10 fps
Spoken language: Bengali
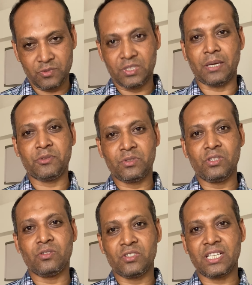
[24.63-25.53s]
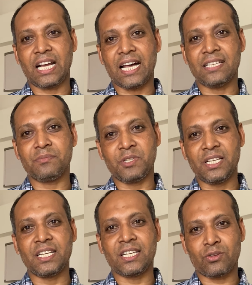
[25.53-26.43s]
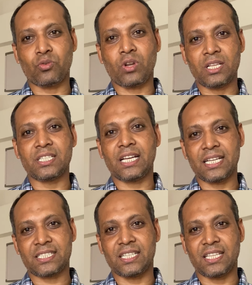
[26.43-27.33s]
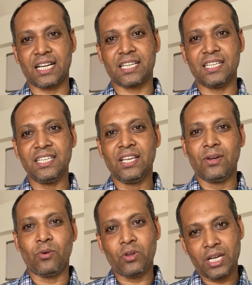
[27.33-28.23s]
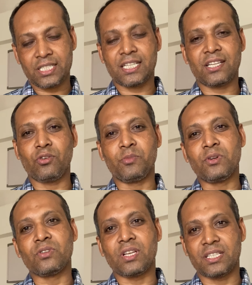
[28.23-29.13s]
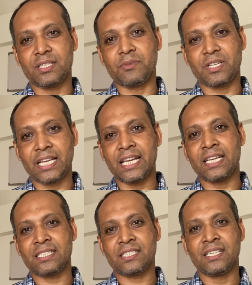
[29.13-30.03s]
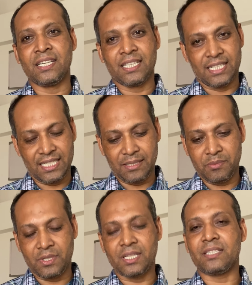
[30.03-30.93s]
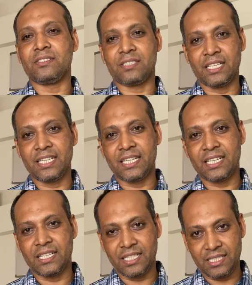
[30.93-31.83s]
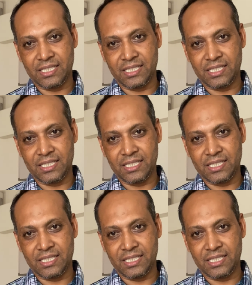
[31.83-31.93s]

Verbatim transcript: যাবতীয় যে কাজ বিল্ডিং এর টোটাল যে কাজটা থাকে ওই কাজটারই অভিজ্ঞতা আছে মানে গ্যাস এবার স্যানিটারি